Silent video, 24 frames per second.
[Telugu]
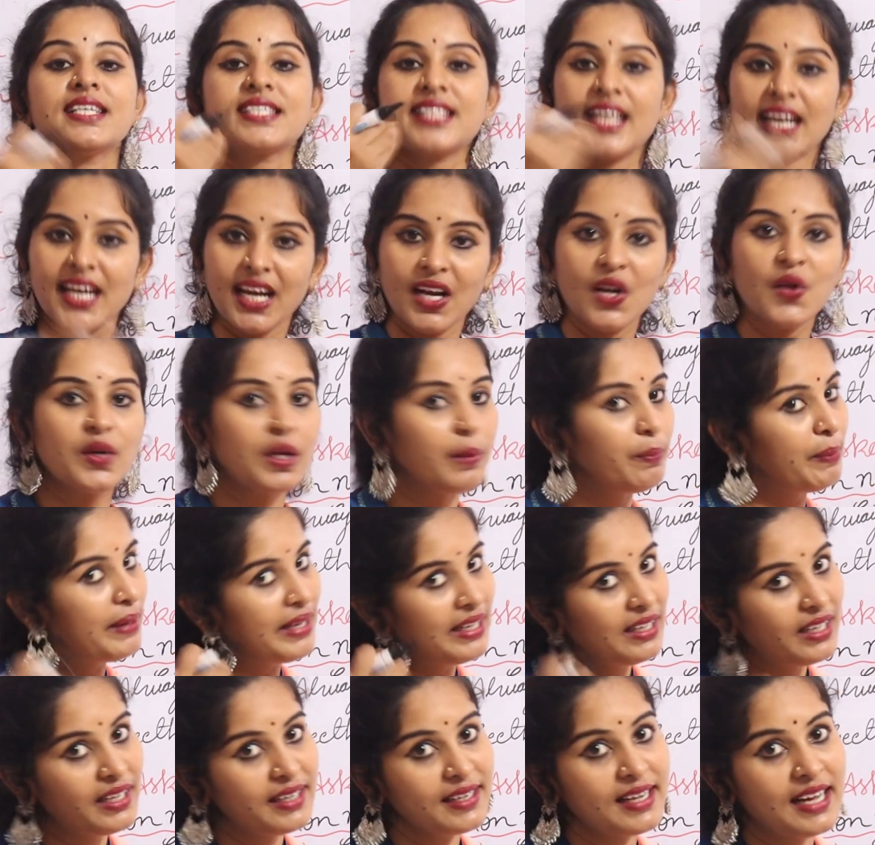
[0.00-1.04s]
స్థలాల యొక్క
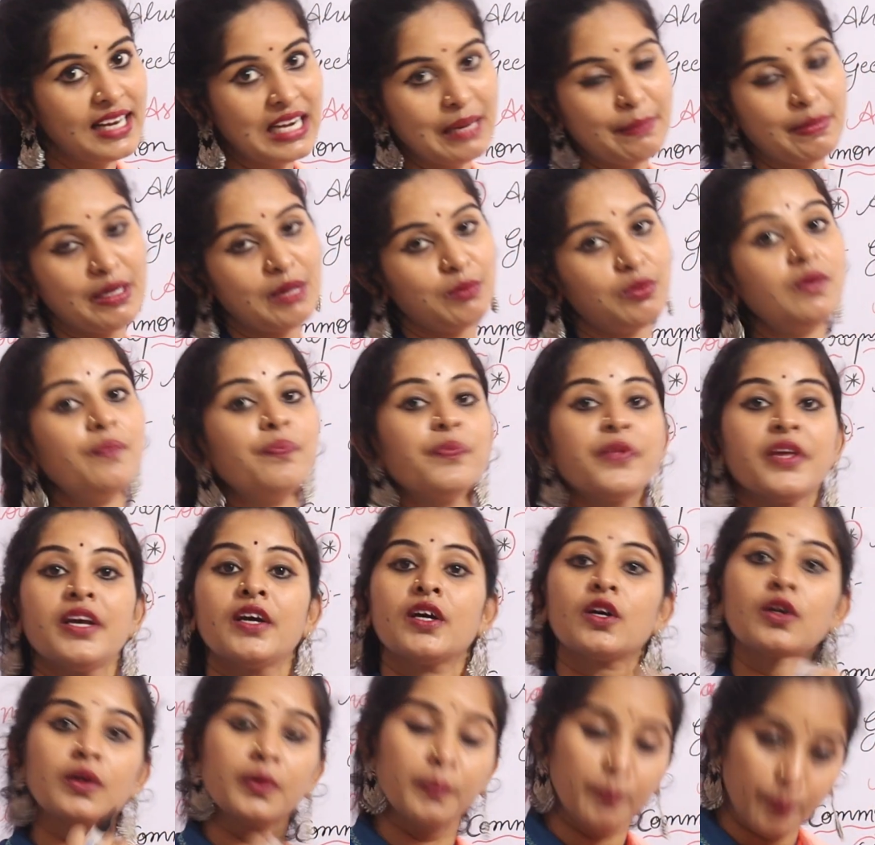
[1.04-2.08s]
పేర్లను కానీ మనము
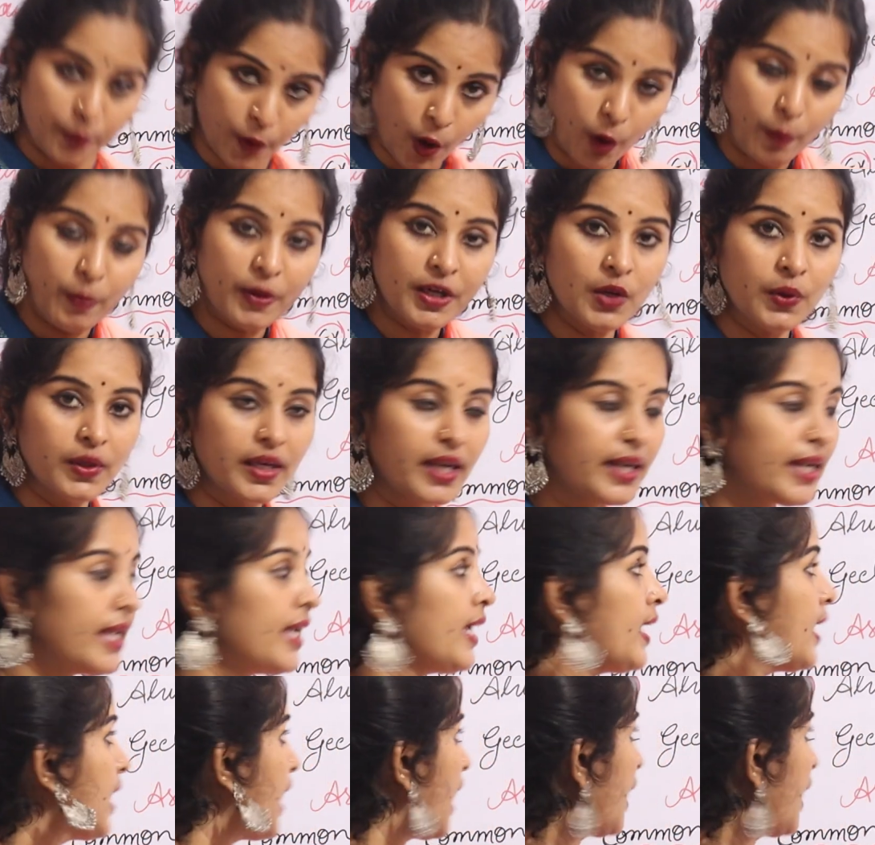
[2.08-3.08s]
ప్రాపర్ నౌన్ అని